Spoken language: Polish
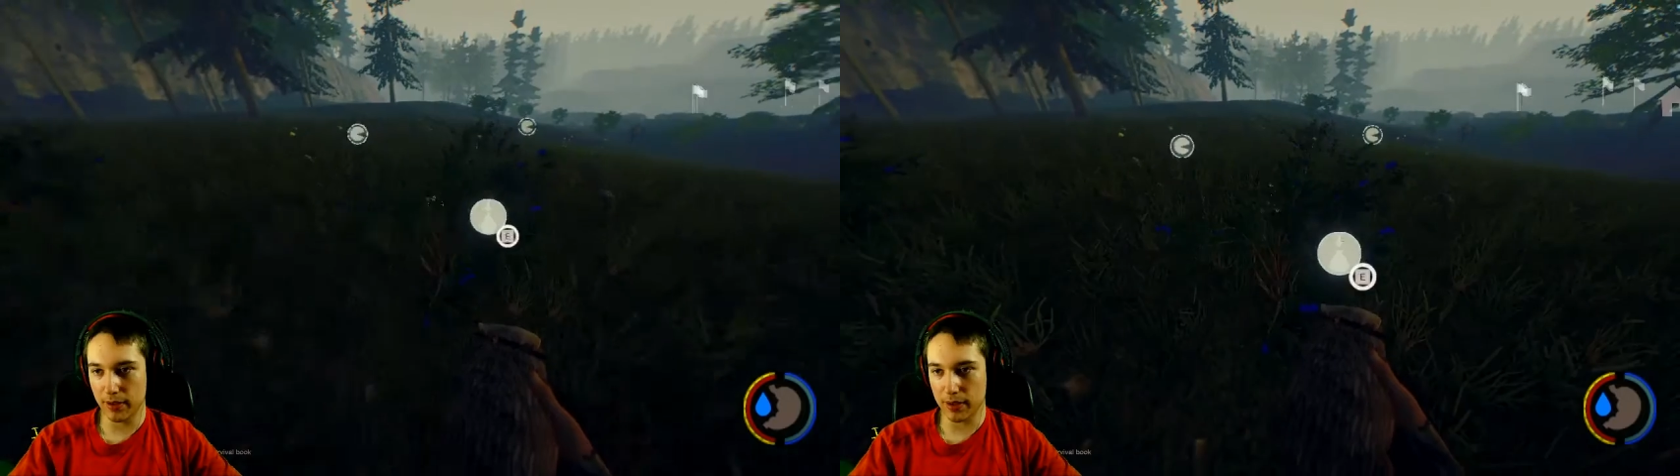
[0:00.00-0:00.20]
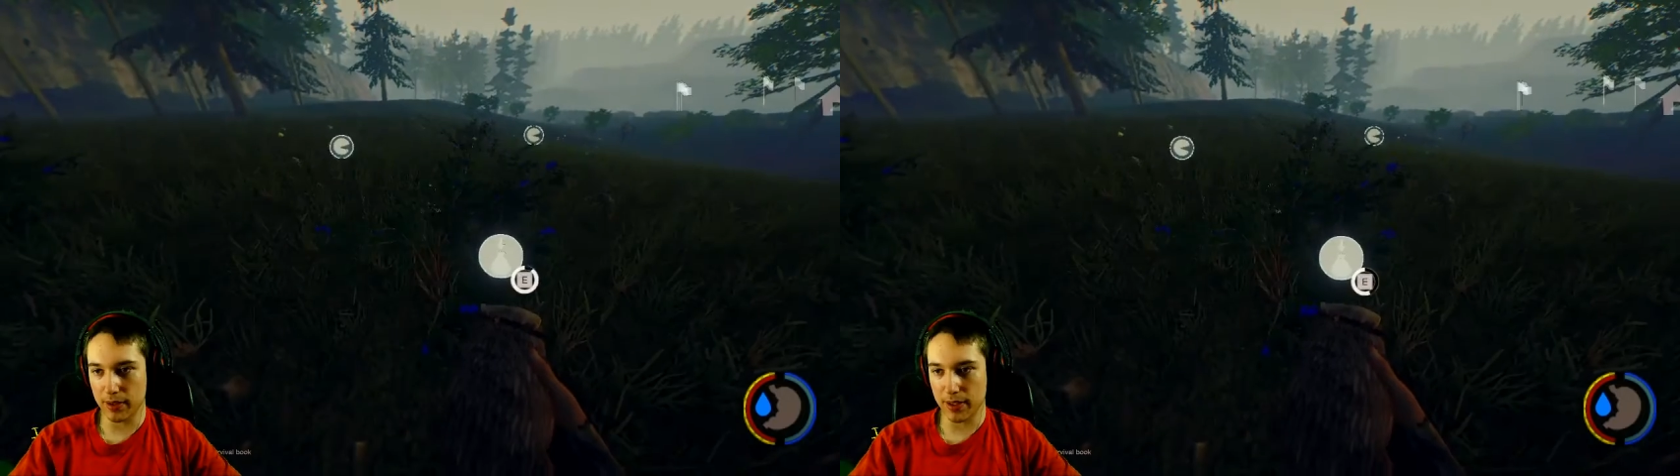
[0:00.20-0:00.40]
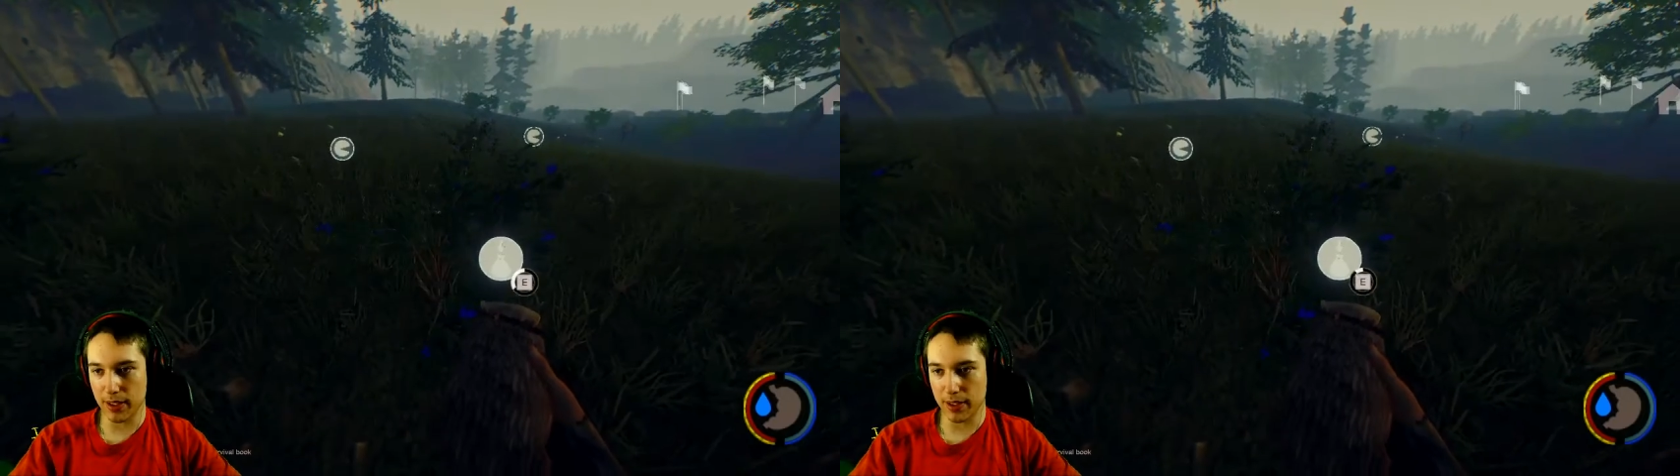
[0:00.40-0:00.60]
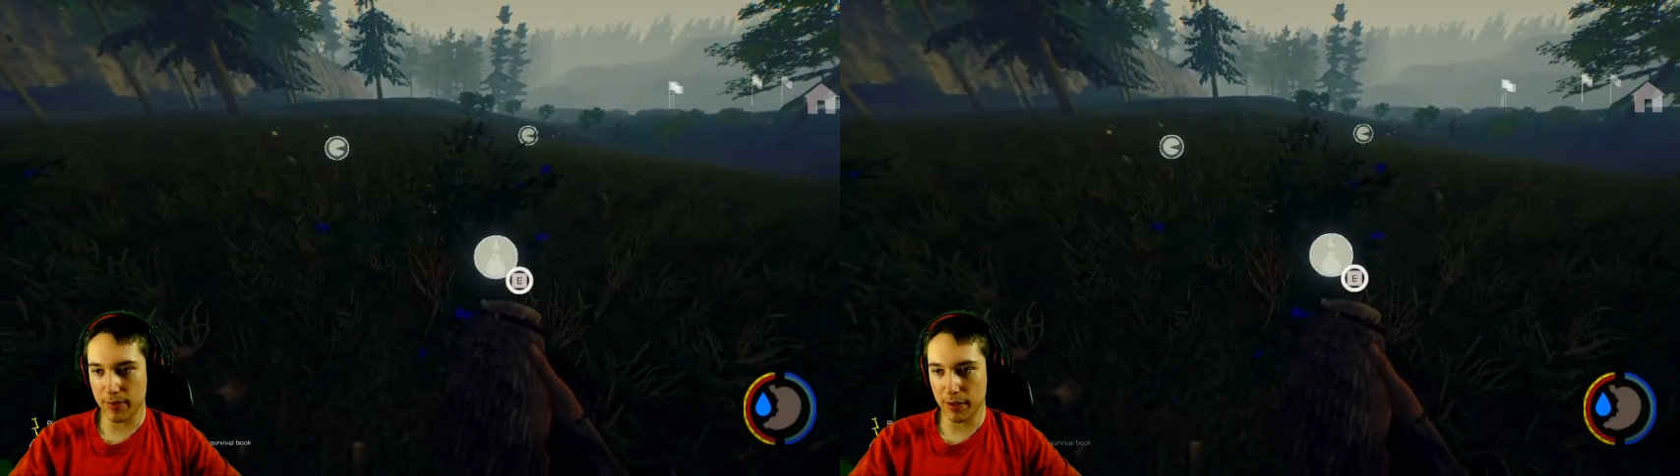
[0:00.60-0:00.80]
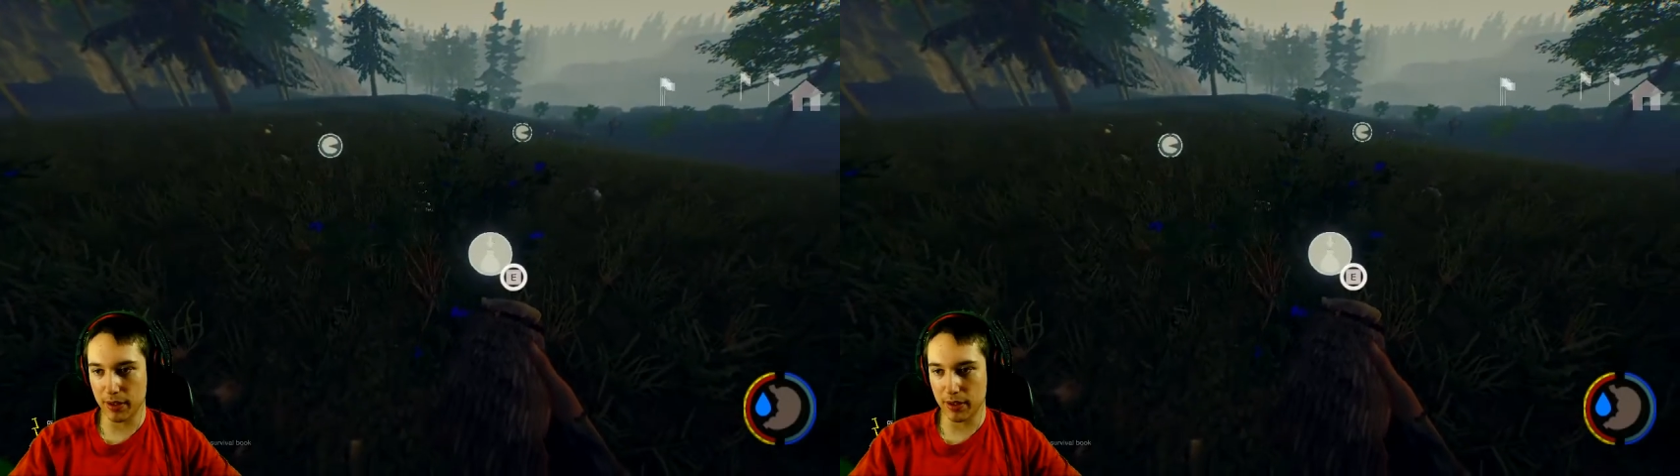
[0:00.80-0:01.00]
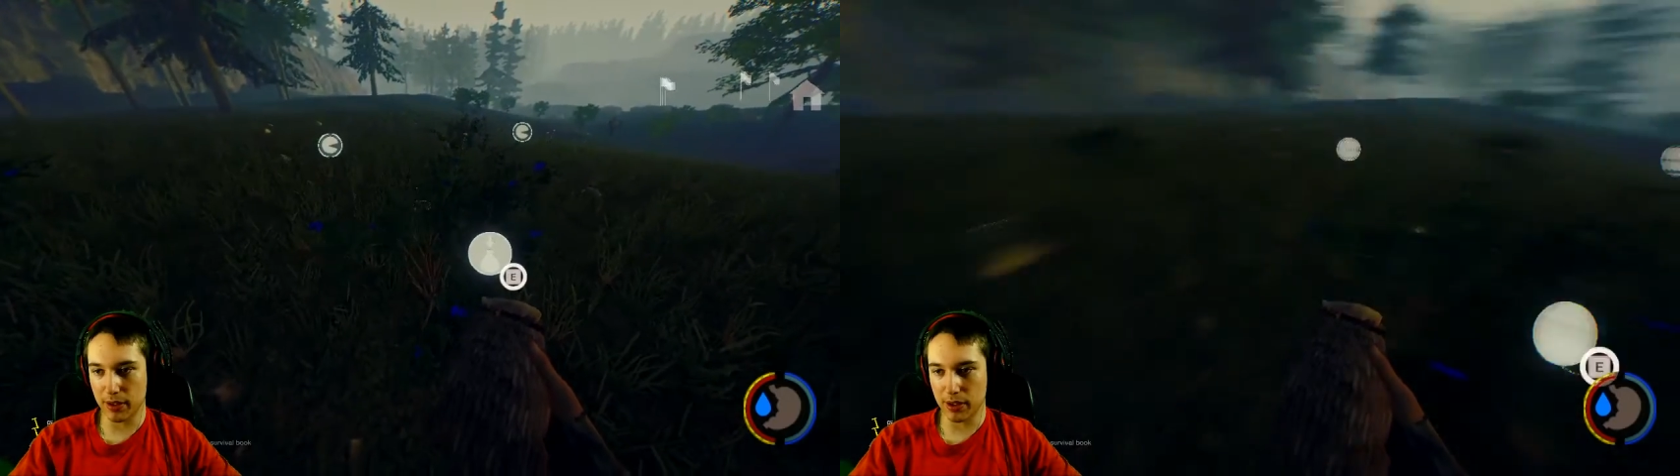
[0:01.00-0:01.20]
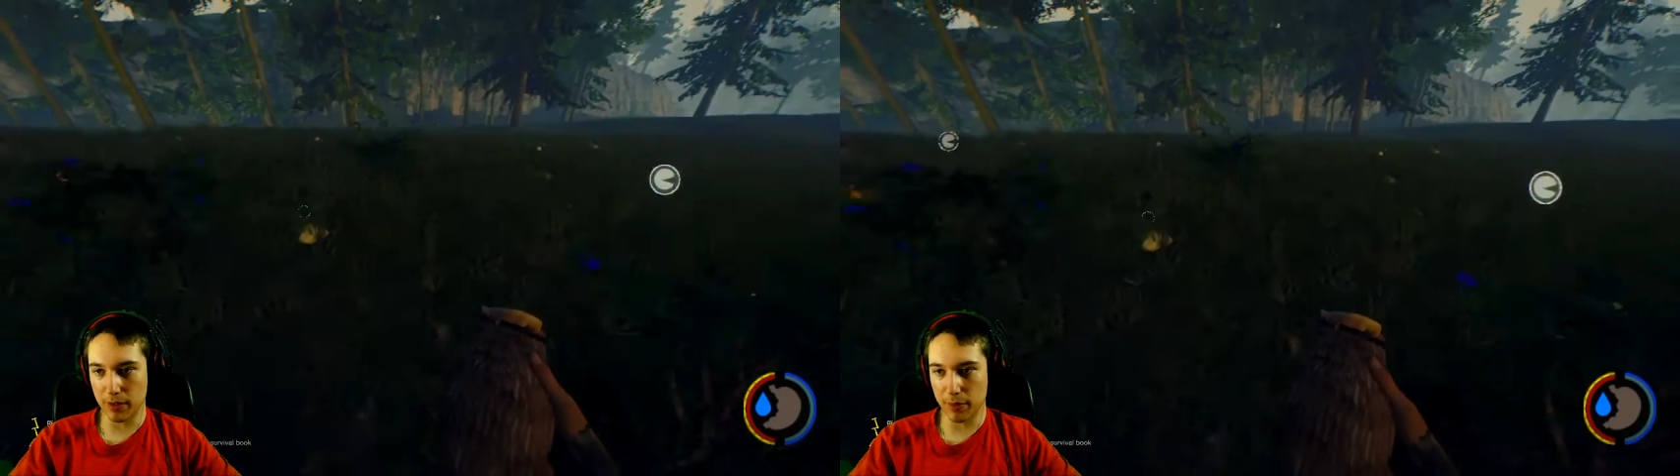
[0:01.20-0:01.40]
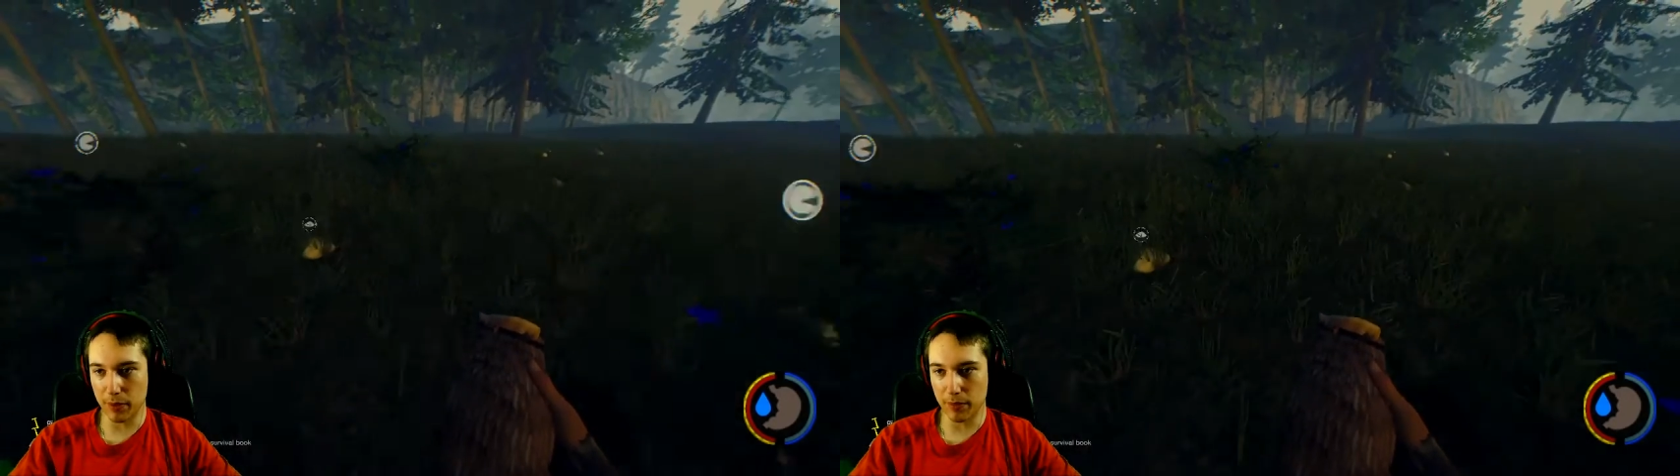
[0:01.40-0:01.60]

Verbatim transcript: zaraz będę też te miał.